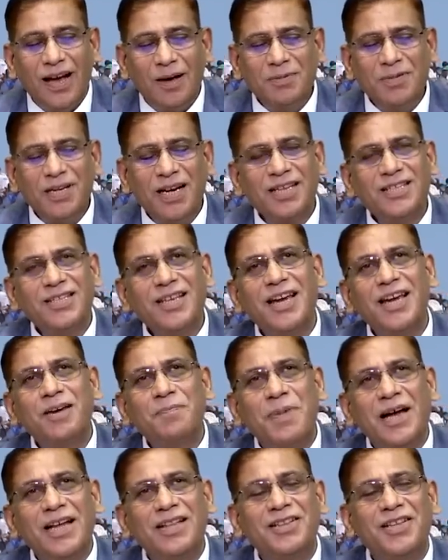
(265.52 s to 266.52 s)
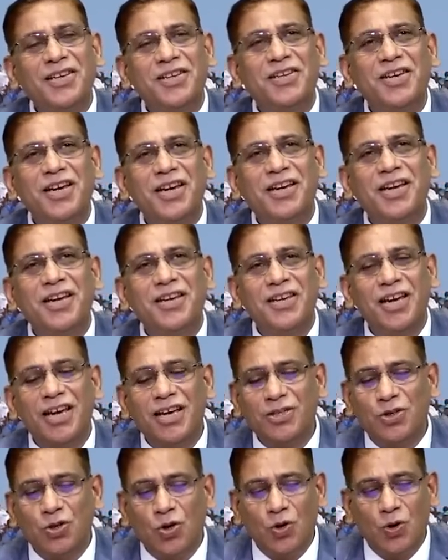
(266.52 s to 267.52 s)
अब ज़रा सा एक बात देखिए कि
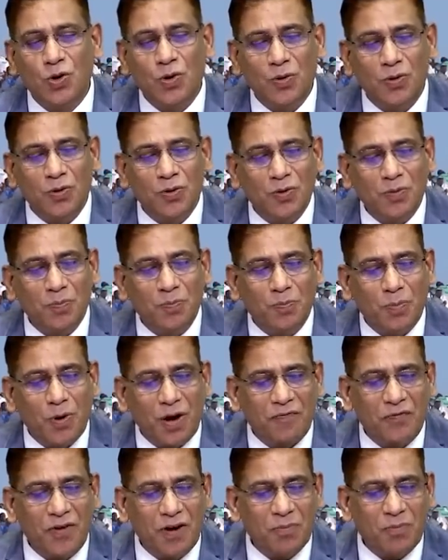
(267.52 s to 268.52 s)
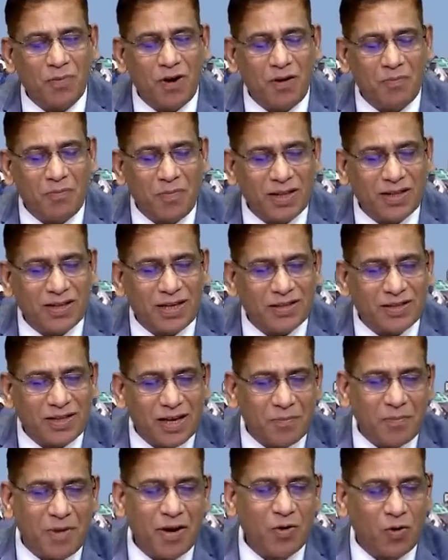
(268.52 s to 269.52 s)
ये जो प्रॉफिट मोहम्मद का
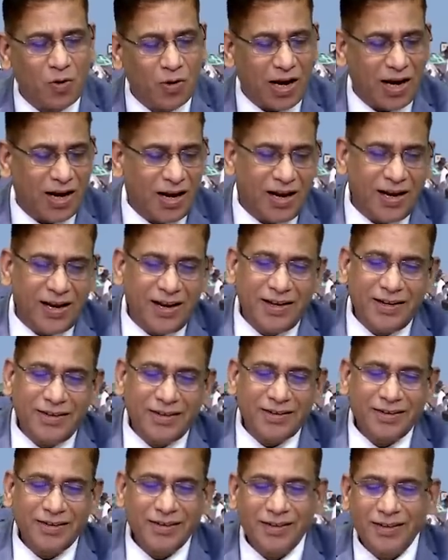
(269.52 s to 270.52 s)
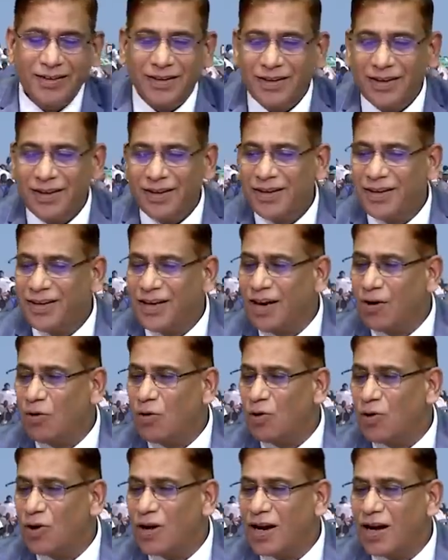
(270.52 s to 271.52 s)
सरमन हो रहा है ये
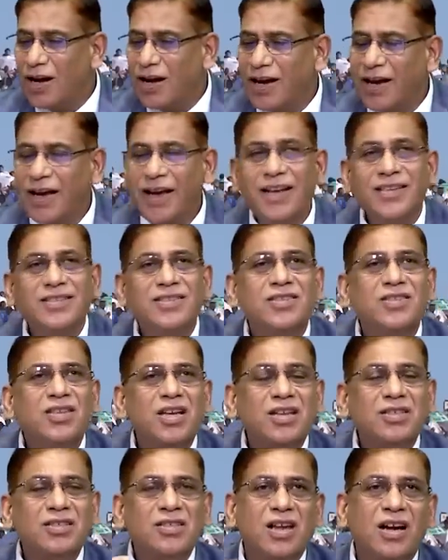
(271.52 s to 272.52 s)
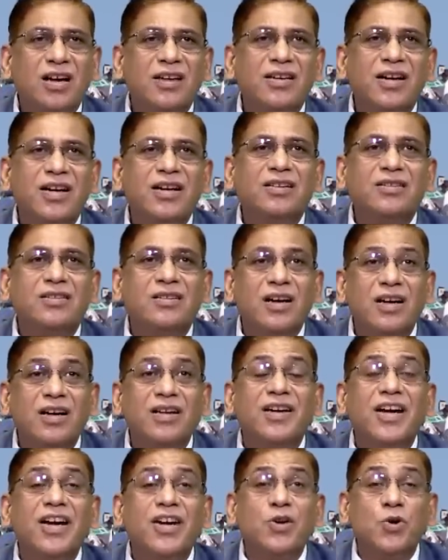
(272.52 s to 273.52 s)
हो रहा है
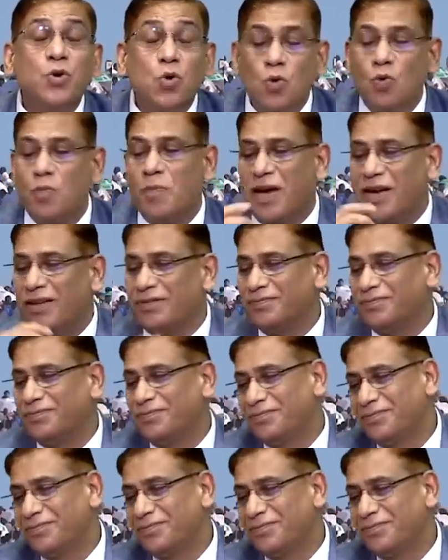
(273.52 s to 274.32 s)
632 में